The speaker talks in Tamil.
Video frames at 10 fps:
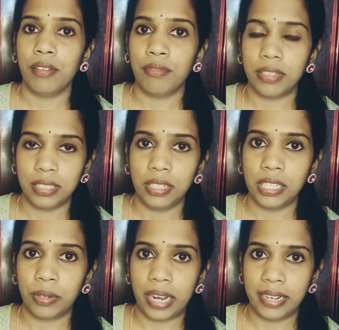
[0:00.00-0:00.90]
ஃபஸ்ட்டு
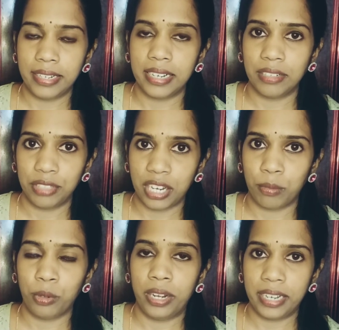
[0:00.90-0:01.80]
நீங்கள் ஒரு ஆன்டி டேண்டப்
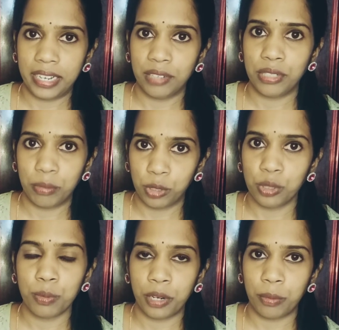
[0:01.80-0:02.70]
ஷாம்பு இல்லை டேண்டப் ஷாம்பு
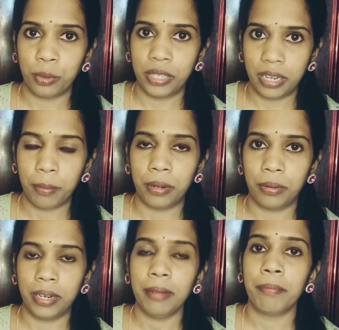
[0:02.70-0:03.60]
யூஸ் பண்ணும்போது என்ன
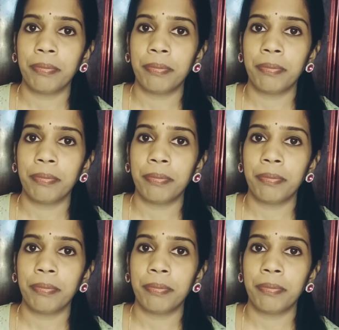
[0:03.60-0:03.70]
பண்ணோம்னா